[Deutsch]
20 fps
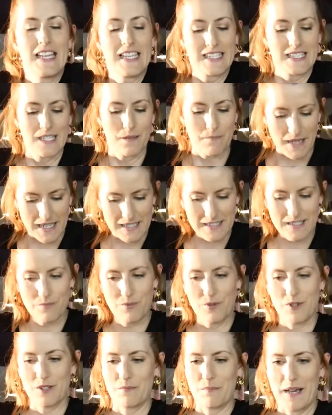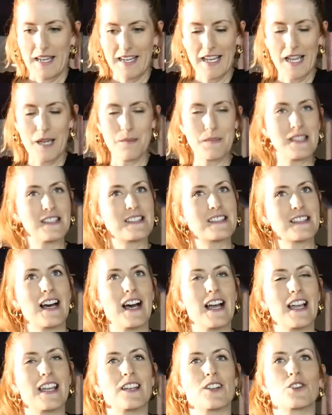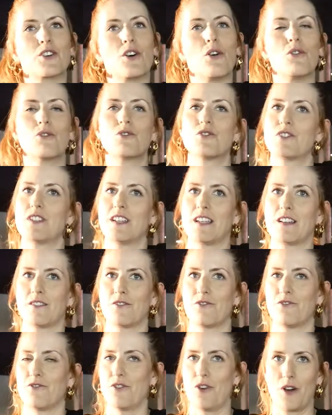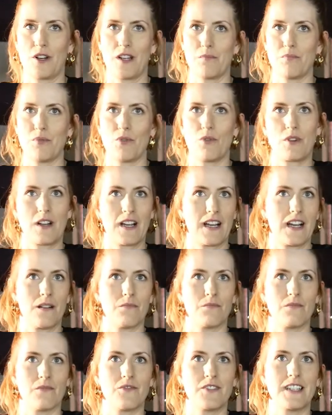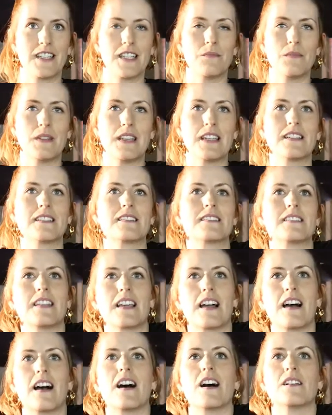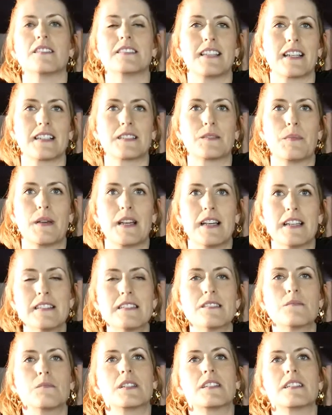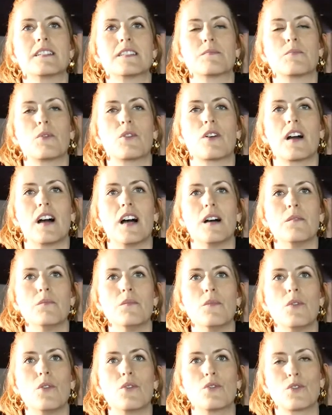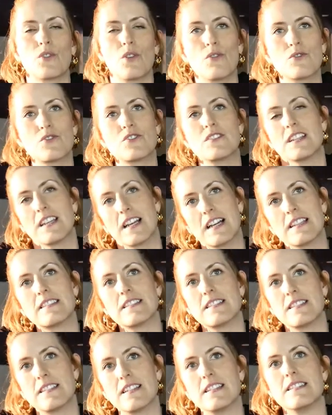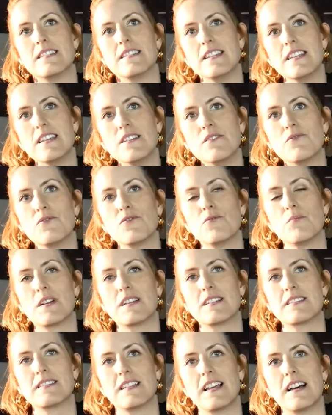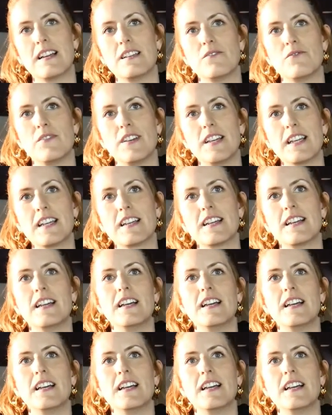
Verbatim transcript: Der Band Support Mannheim ist ein Coaching-Förderprogramm. Wir nehmen jedes Jahr sechs Bands mit ins Programm und coachen die ganz intensiv über das Jahr hinweg.